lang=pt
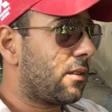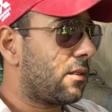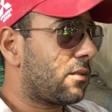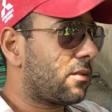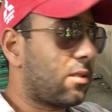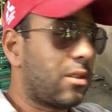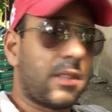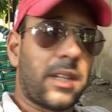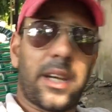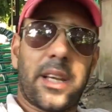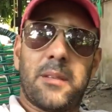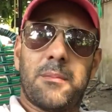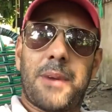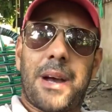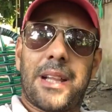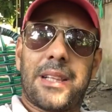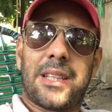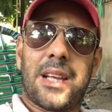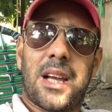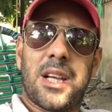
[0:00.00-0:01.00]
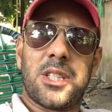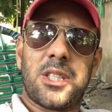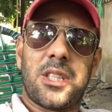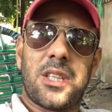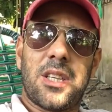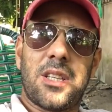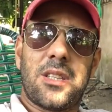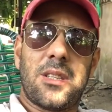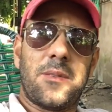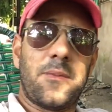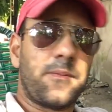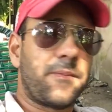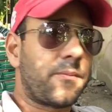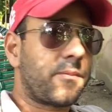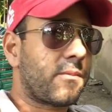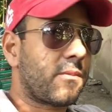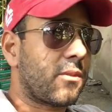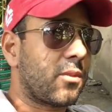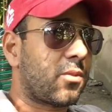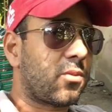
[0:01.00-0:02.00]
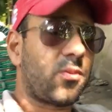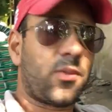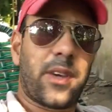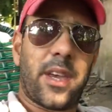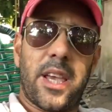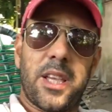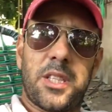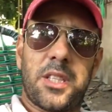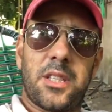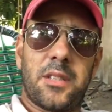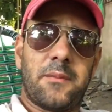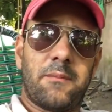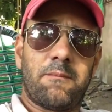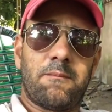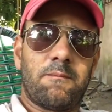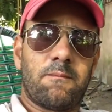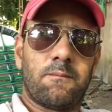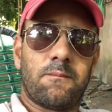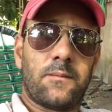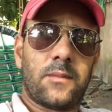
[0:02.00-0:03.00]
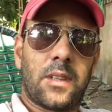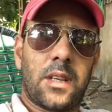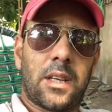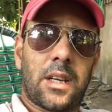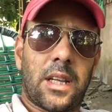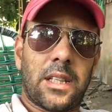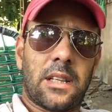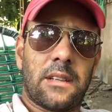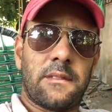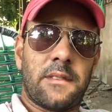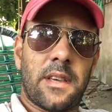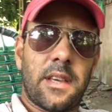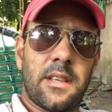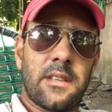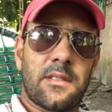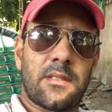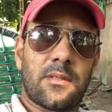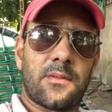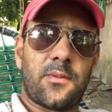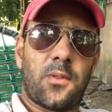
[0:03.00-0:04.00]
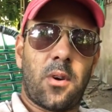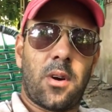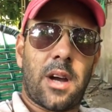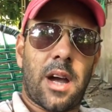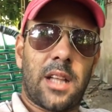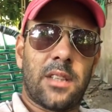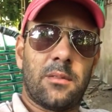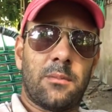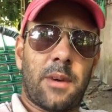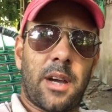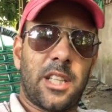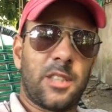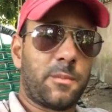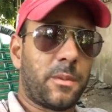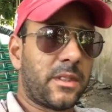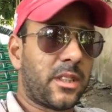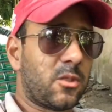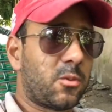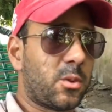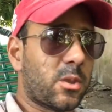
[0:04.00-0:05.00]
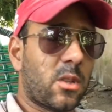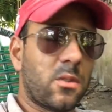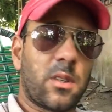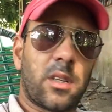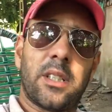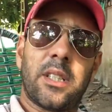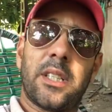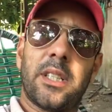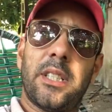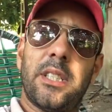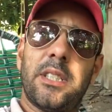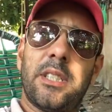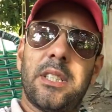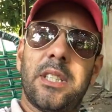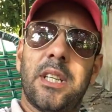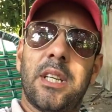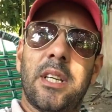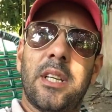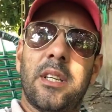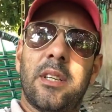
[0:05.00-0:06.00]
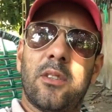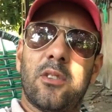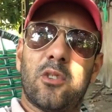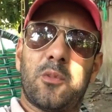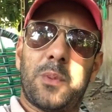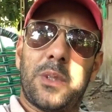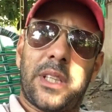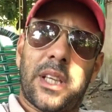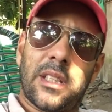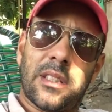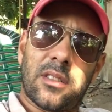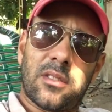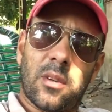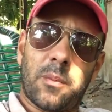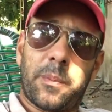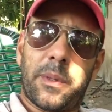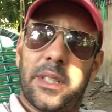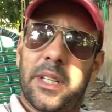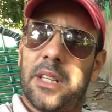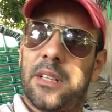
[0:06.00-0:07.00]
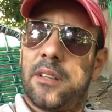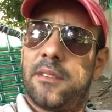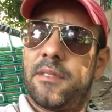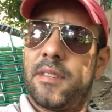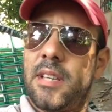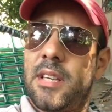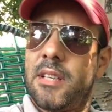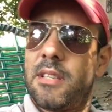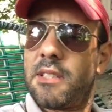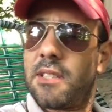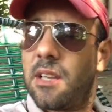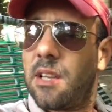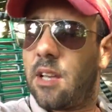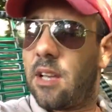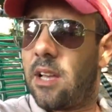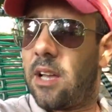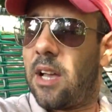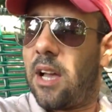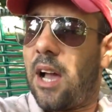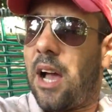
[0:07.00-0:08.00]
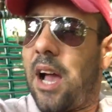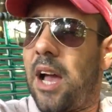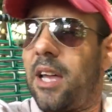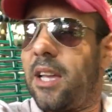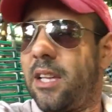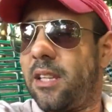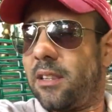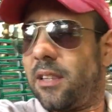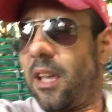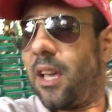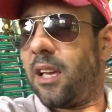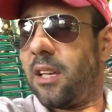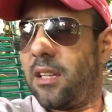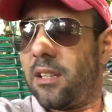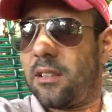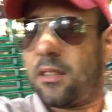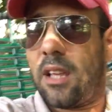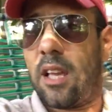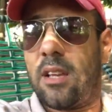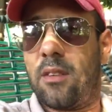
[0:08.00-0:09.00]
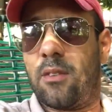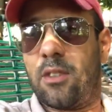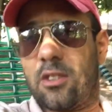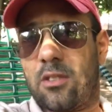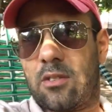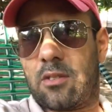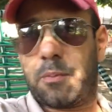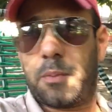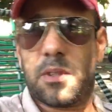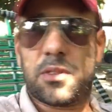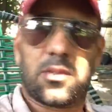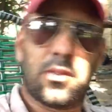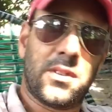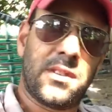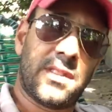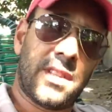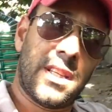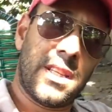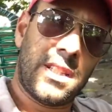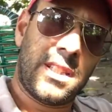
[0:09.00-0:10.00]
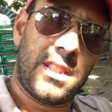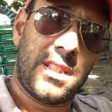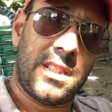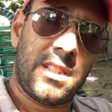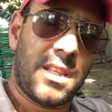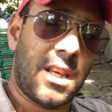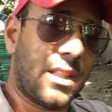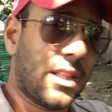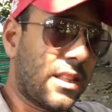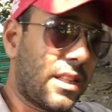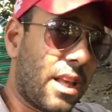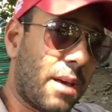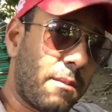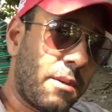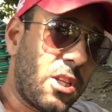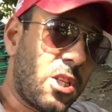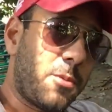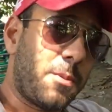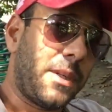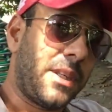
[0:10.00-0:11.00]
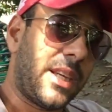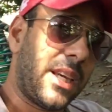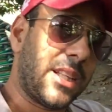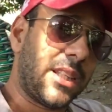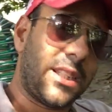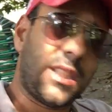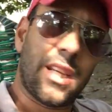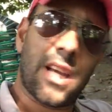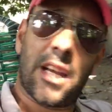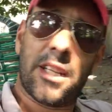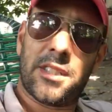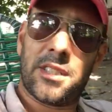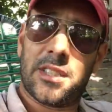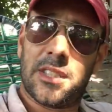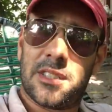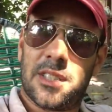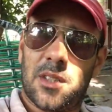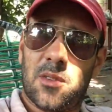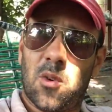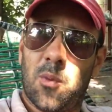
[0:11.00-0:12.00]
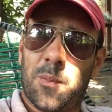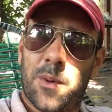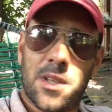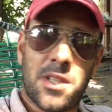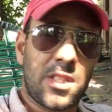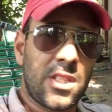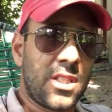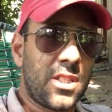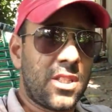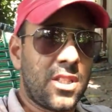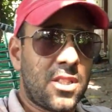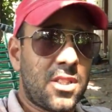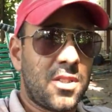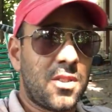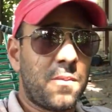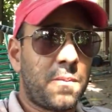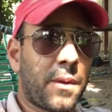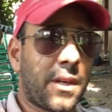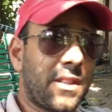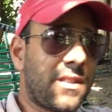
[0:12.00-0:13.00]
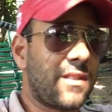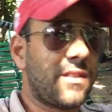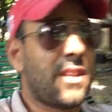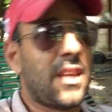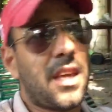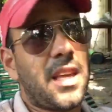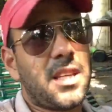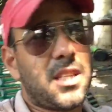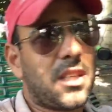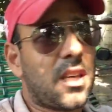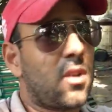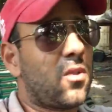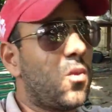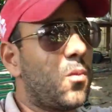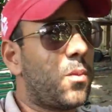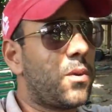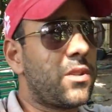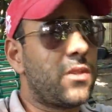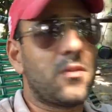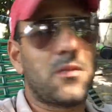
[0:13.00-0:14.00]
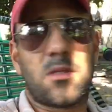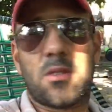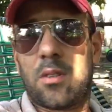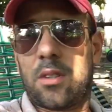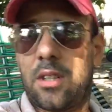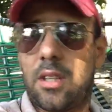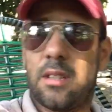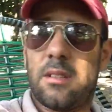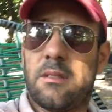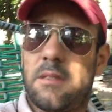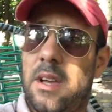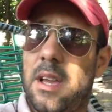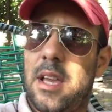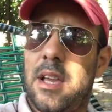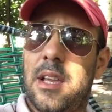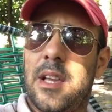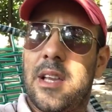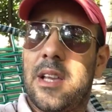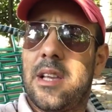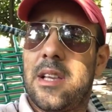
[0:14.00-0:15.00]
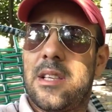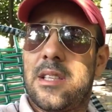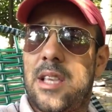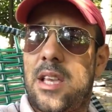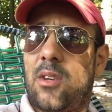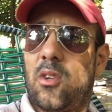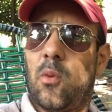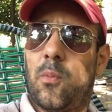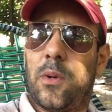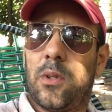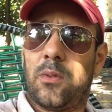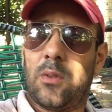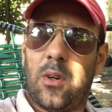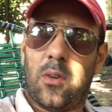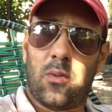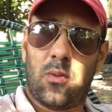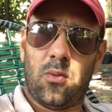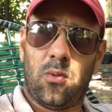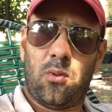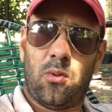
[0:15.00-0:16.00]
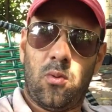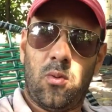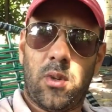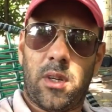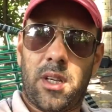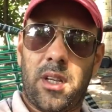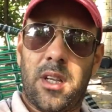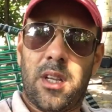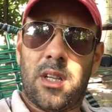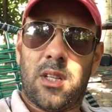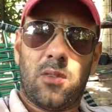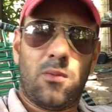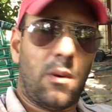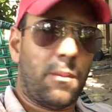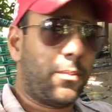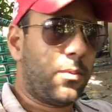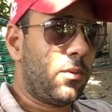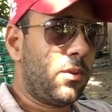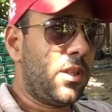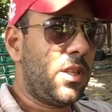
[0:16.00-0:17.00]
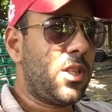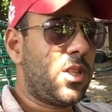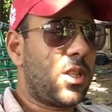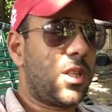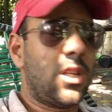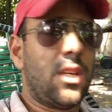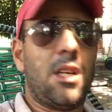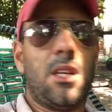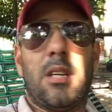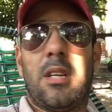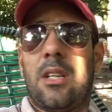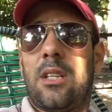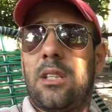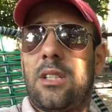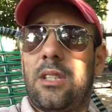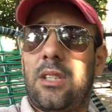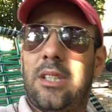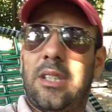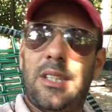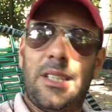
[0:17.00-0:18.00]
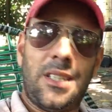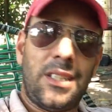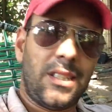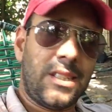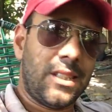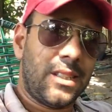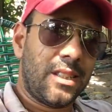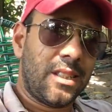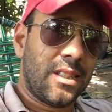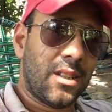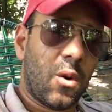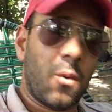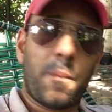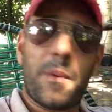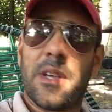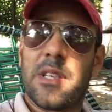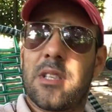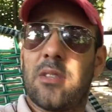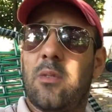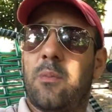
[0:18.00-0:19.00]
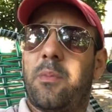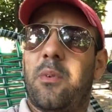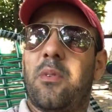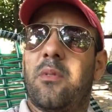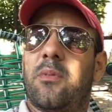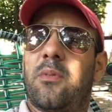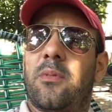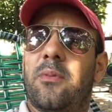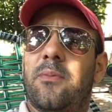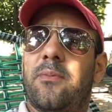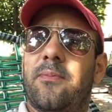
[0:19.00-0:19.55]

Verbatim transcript: só querendo matar a gente, os frete cada vez focado mais para transportadora grande, os pequenos tá só perdendo a vez. Aí tem, tem umas pessoas aí que ainda tem a mente pequena que acha que isso é culpa de, de, de presidente, que é culpa de não sei o que. Não é. Isso é culpa de uma cultura, de uma política que não pensa no povo.